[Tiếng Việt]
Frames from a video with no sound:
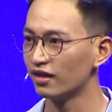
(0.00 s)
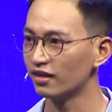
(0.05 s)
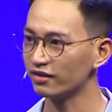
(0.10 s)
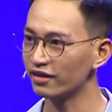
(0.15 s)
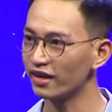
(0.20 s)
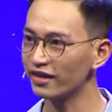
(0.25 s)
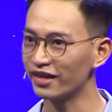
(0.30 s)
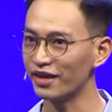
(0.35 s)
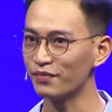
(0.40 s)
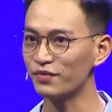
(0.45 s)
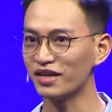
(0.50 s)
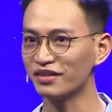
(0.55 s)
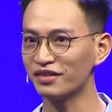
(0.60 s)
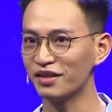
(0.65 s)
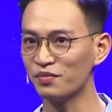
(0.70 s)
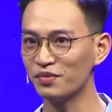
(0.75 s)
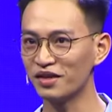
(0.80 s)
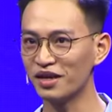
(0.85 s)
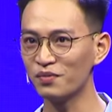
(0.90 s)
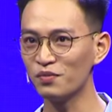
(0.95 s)
thực ra thì em đang
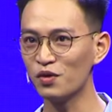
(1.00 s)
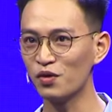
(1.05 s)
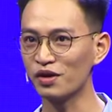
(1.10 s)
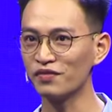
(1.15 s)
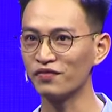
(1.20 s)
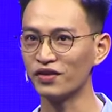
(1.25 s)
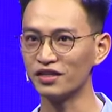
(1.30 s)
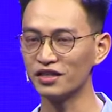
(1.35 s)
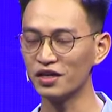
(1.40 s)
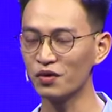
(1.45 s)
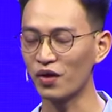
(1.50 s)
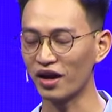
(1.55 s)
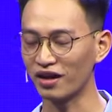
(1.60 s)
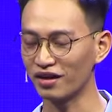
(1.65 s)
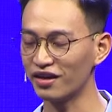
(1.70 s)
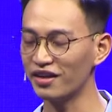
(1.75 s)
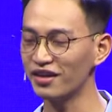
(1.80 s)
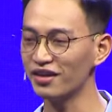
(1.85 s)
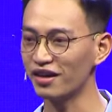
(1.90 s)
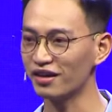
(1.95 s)
tìm kiếm một cái vị trí
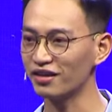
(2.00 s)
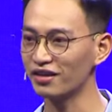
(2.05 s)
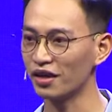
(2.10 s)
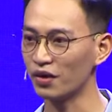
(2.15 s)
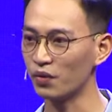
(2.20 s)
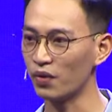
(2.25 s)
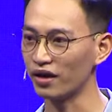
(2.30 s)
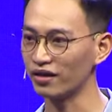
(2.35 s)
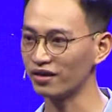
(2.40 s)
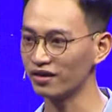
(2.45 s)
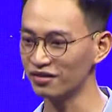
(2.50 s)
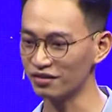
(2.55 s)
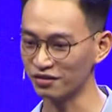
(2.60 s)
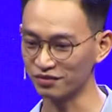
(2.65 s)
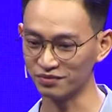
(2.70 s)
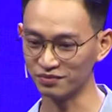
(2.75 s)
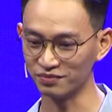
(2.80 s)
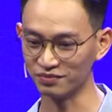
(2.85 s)
quản lý để có thể quản lý được